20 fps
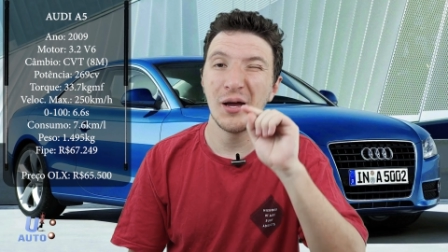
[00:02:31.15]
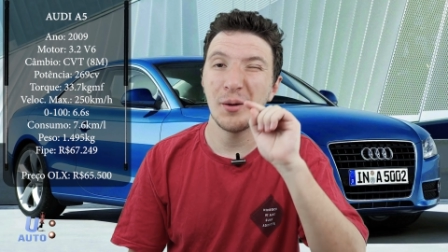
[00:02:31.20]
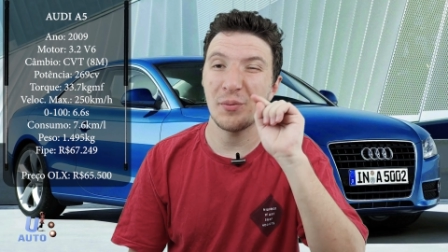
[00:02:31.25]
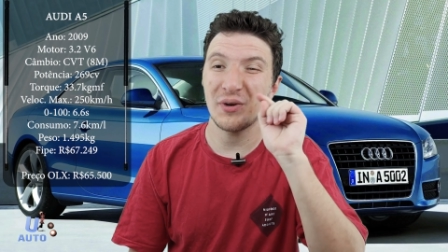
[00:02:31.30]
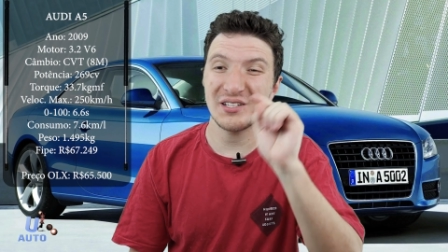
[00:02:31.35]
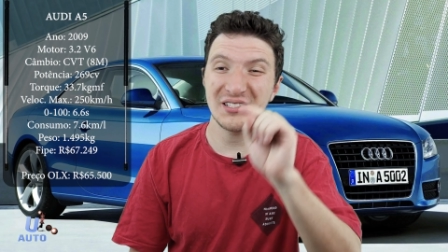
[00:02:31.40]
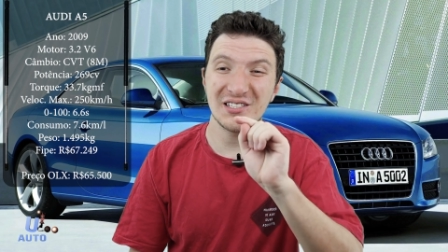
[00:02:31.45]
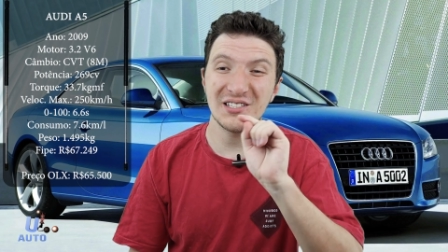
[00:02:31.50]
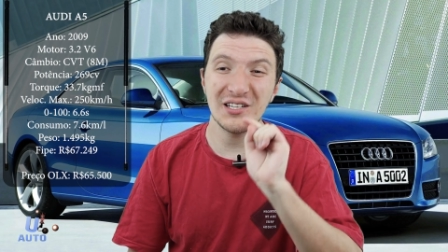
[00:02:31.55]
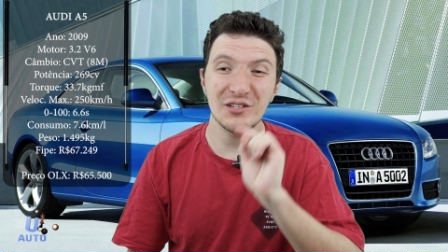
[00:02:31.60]

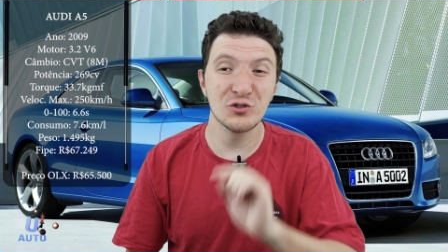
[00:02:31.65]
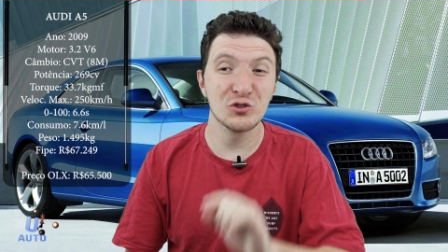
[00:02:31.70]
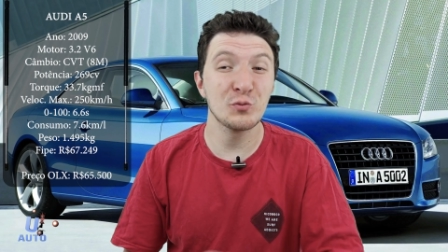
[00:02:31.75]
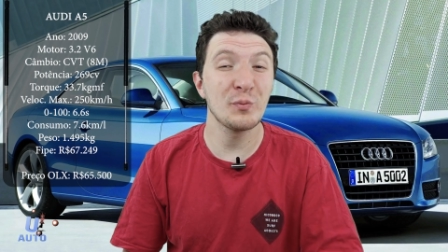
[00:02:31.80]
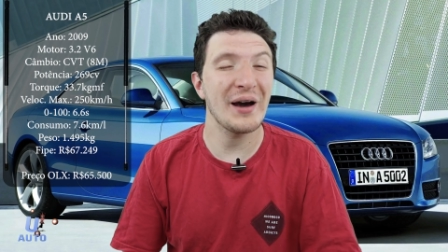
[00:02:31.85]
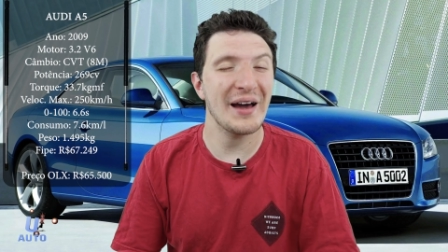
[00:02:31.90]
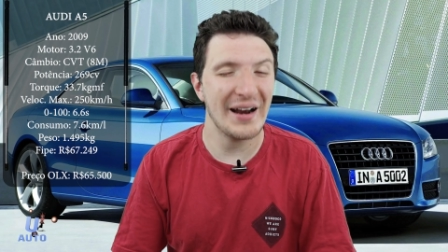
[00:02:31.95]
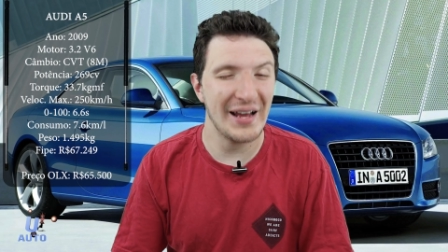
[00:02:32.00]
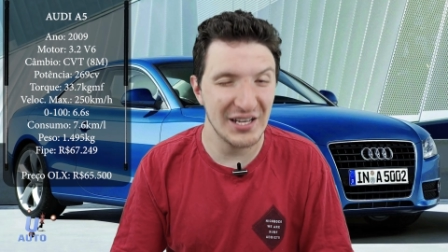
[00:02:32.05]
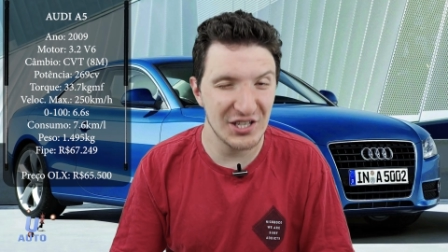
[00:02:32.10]
para ser os
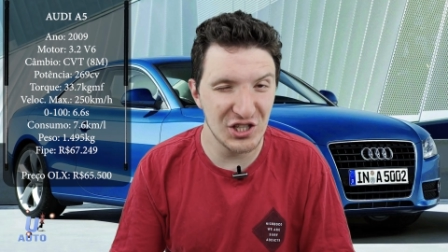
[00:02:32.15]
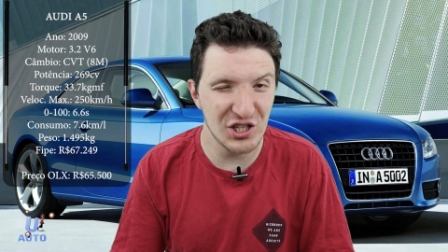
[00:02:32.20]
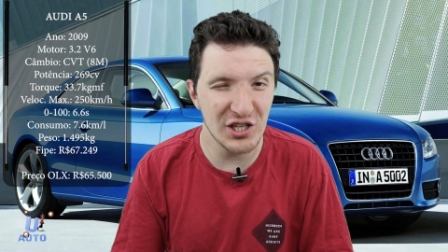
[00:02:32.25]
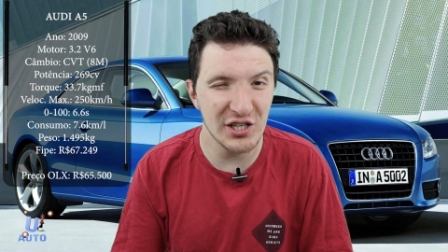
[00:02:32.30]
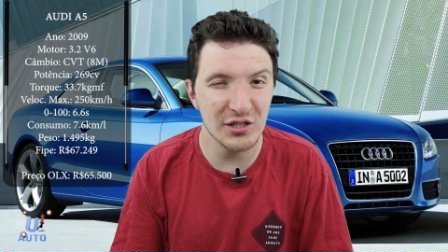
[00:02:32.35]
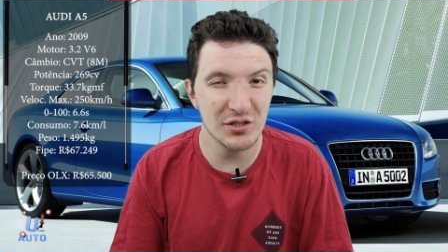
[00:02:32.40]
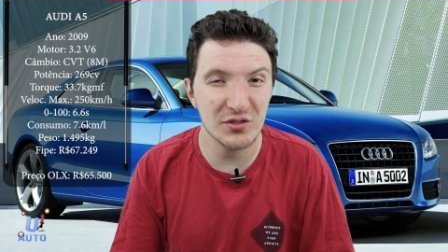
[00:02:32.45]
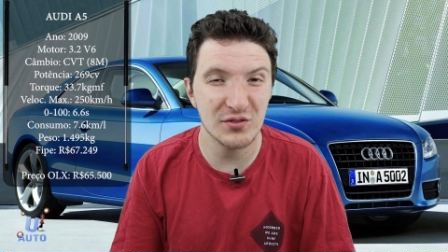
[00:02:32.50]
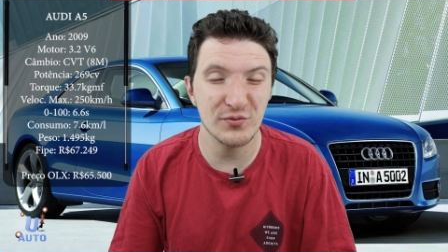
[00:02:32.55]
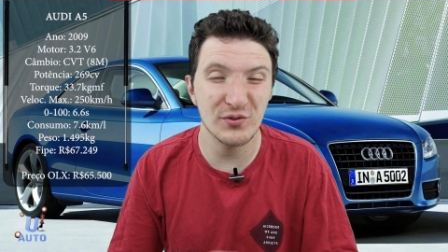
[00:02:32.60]

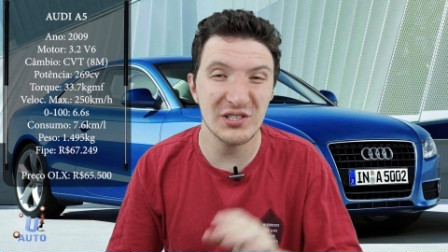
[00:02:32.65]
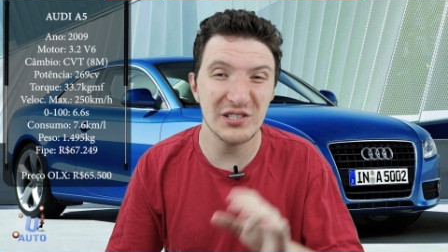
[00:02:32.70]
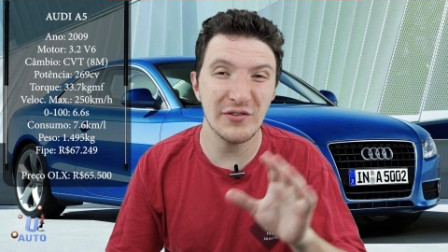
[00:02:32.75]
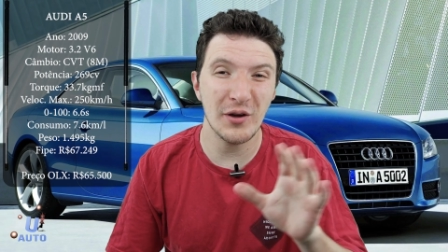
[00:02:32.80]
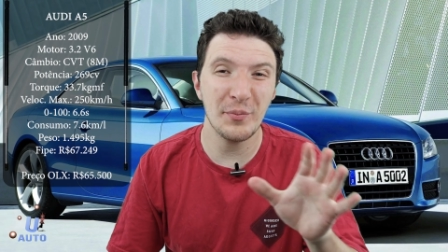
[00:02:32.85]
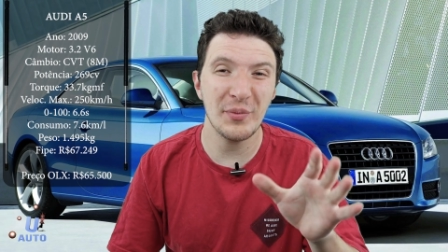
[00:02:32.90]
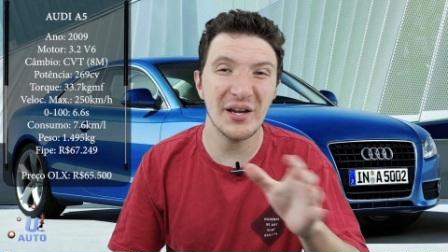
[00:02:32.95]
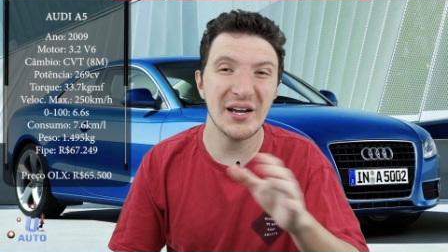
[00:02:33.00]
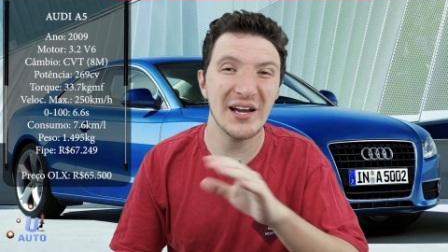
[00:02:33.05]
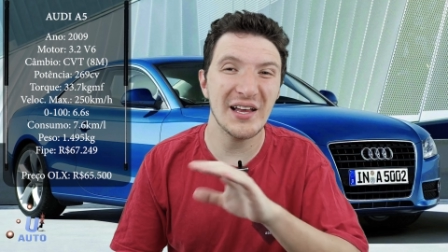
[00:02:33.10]
baratinhos, você
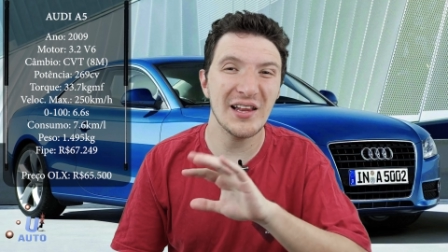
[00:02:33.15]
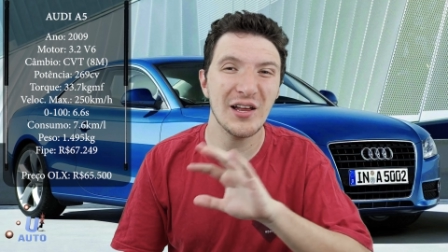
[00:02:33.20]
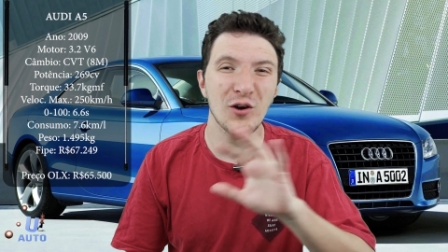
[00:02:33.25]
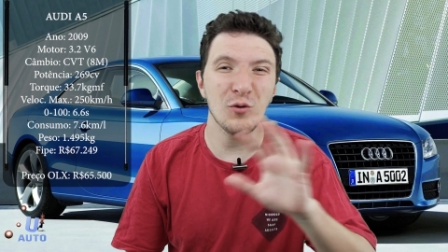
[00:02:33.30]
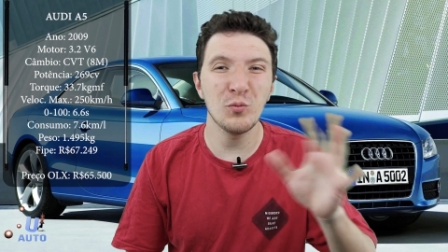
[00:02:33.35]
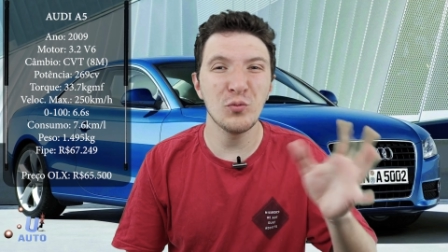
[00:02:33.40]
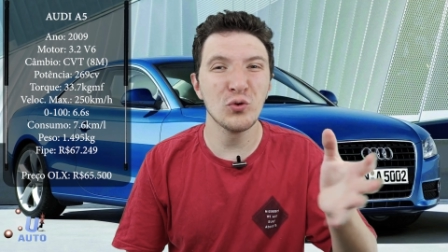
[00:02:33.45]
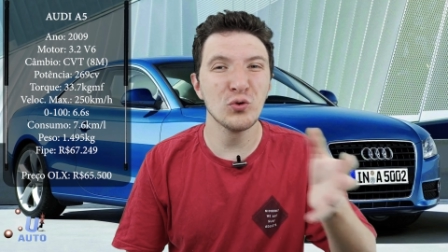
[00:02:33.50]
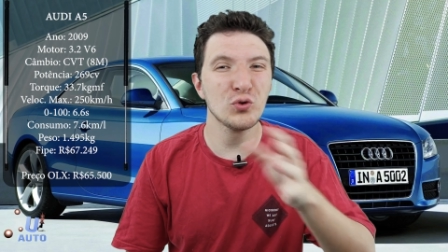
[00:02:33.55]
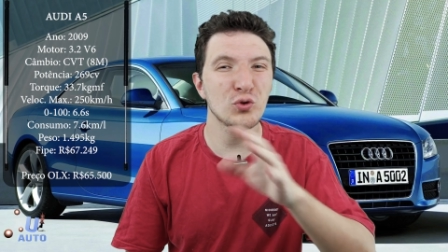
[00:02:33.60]
vai pegar lá
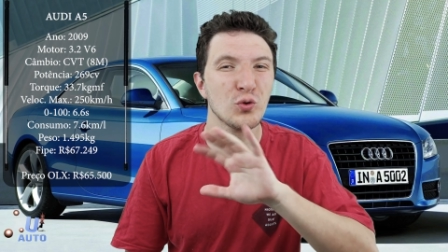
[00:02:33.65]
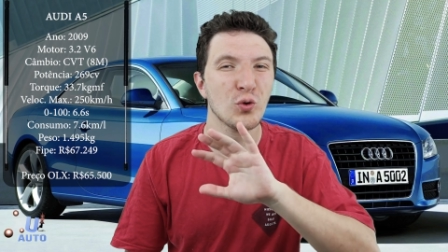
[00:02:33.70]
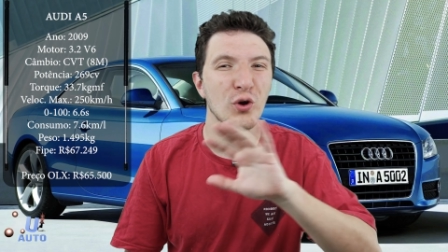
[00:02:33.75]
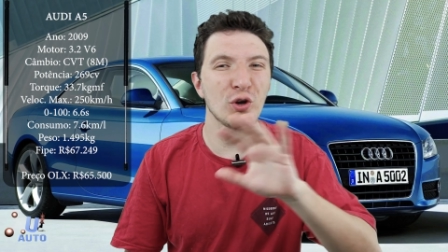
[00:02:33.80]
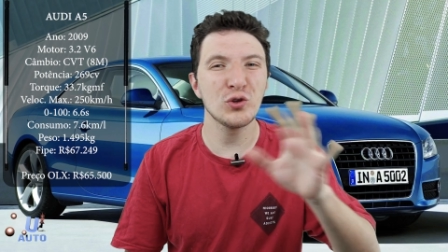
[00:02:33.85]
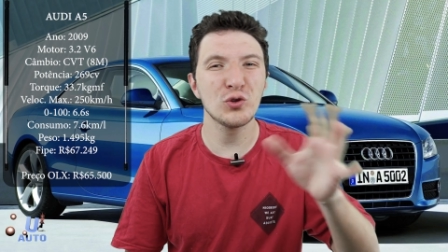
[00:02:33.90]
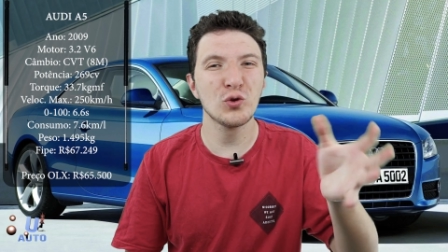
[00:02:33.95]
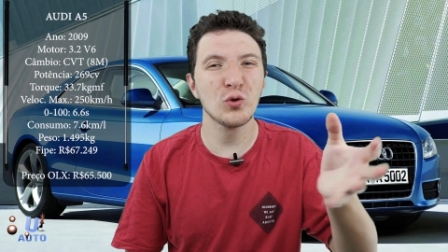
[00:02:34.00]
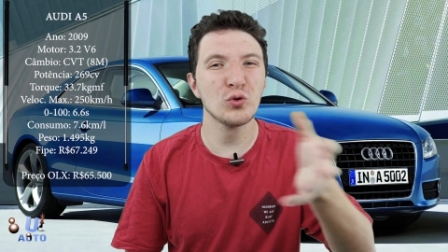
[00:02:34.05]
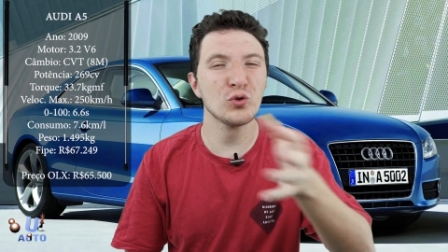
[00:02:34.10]

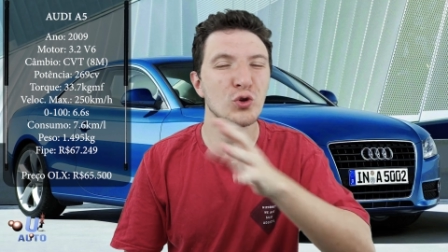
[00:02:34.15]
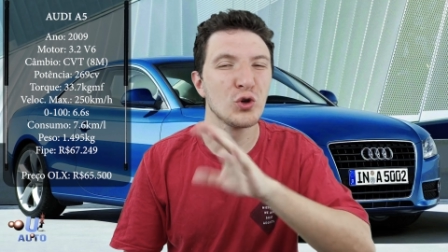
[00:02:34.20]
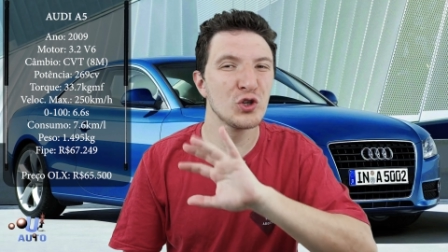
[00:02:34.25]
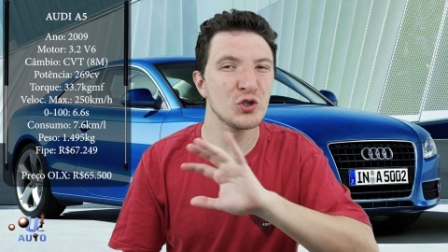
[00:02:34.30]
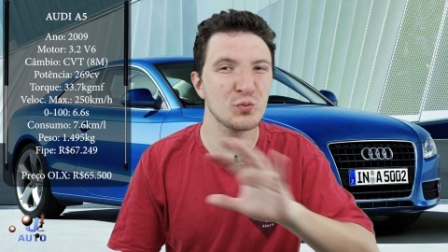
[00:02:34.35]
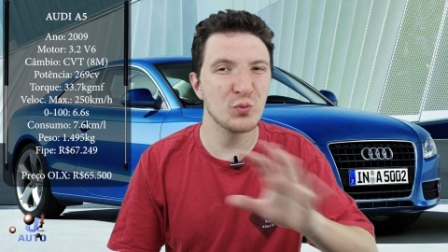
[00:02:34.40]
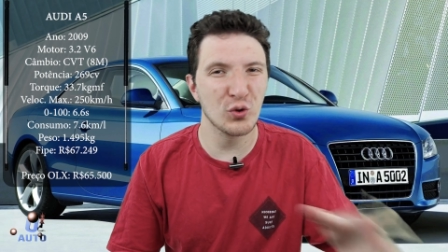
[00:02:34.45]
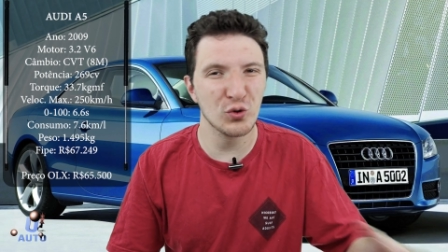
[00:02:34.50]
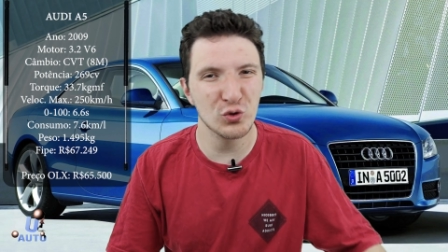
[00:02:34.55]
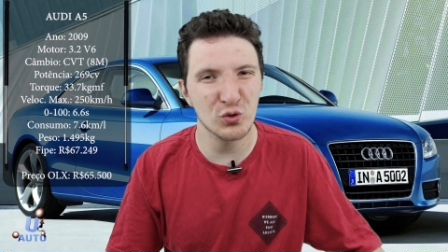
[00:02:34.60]
1.8 ou
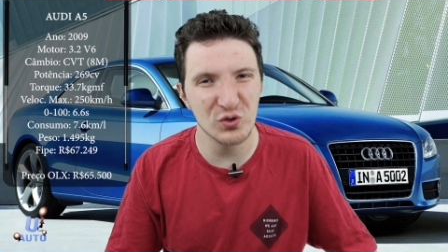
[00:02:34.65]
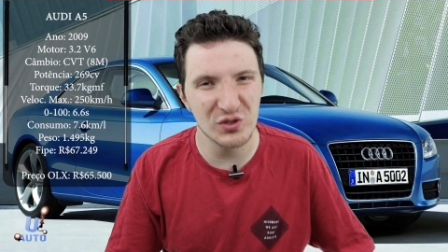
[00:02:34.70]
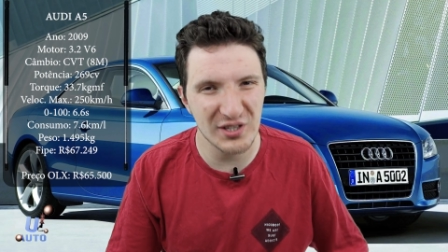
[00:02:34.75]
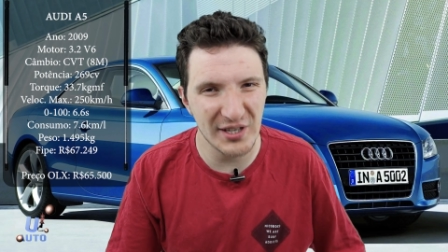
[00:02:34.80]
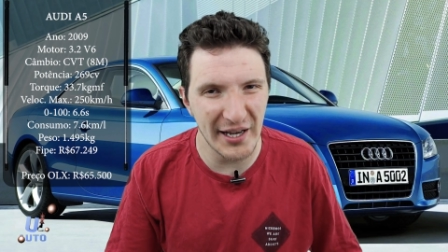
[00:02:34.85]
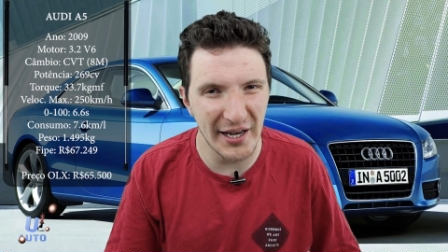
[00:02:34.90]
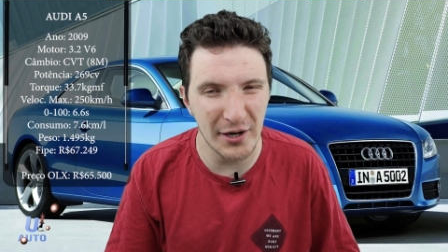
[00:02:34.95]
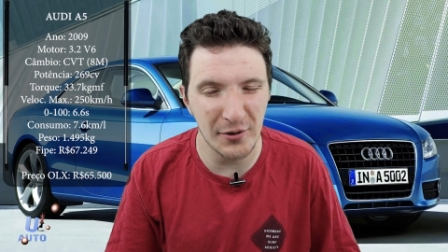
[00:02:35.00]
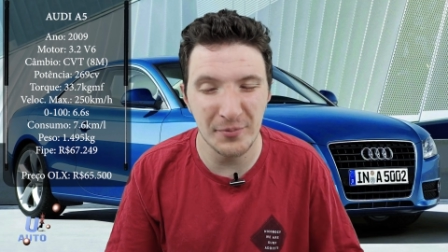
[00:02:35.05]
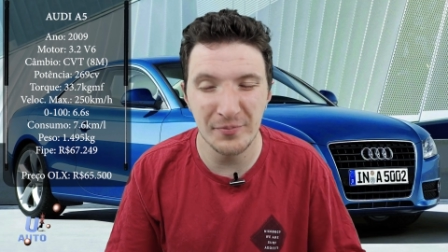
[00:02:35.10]

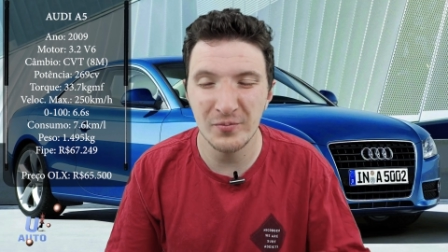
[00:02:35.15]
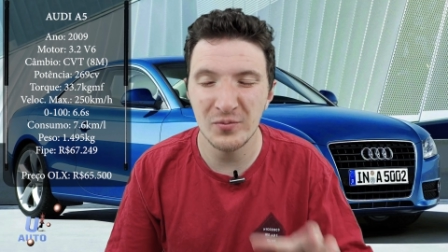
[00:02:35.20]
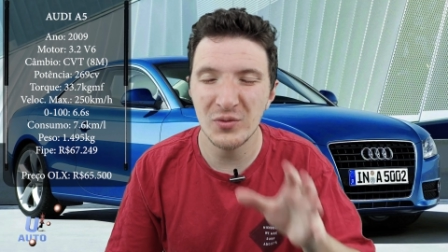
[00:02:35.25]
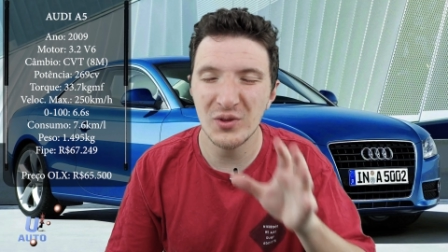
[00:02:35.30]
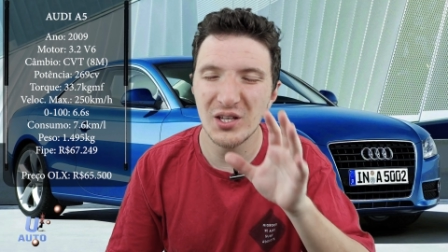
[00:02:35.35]
2.0,